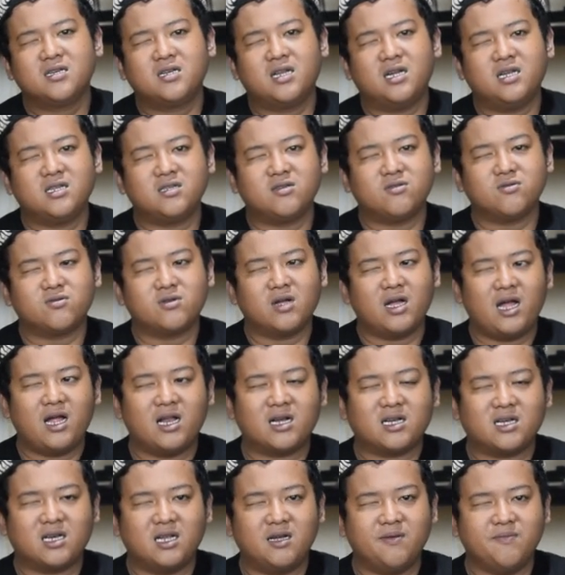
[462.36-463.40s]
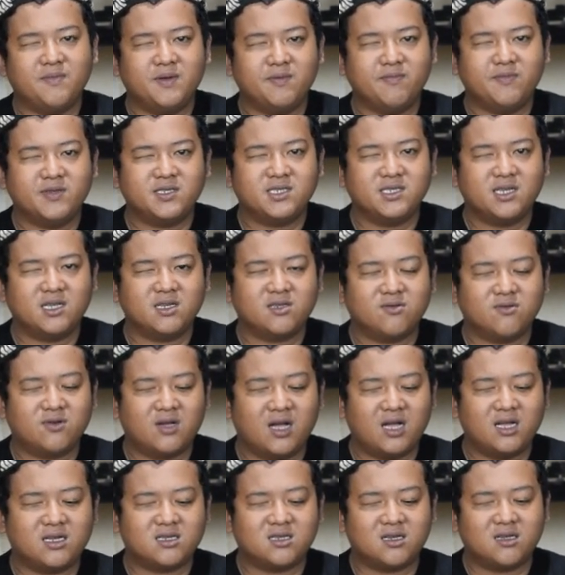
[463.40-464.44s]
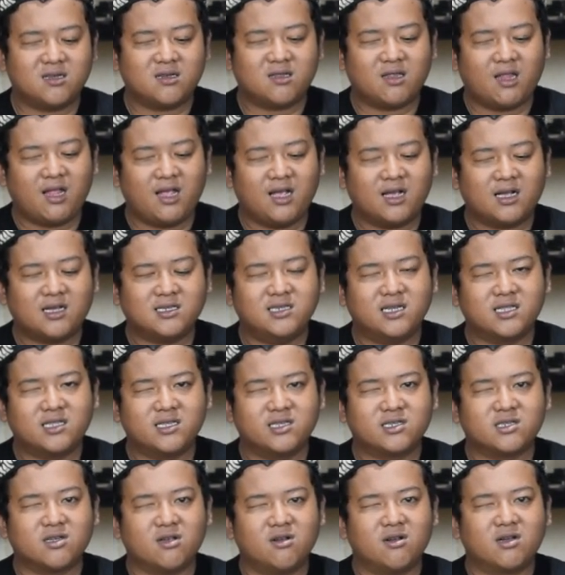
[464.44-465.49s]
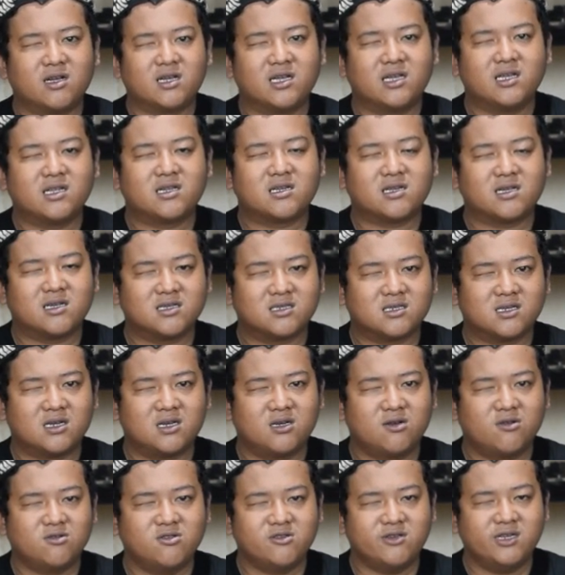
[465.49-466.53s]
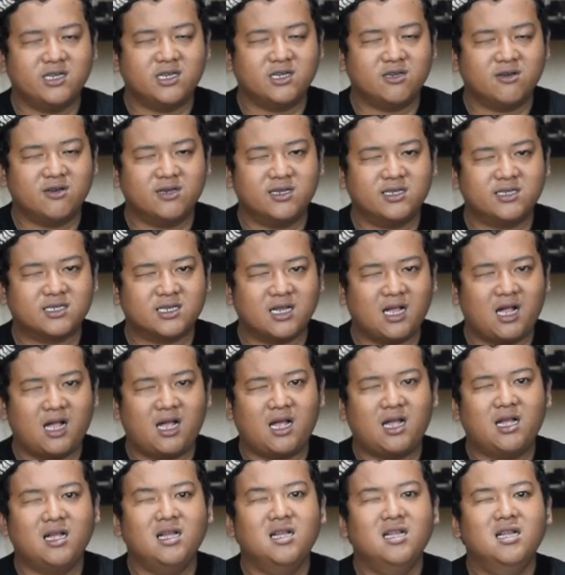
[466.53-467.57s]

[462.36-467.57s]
dan juga ada mimisnya juga serta gratis ongkir ke seluruh Indonesia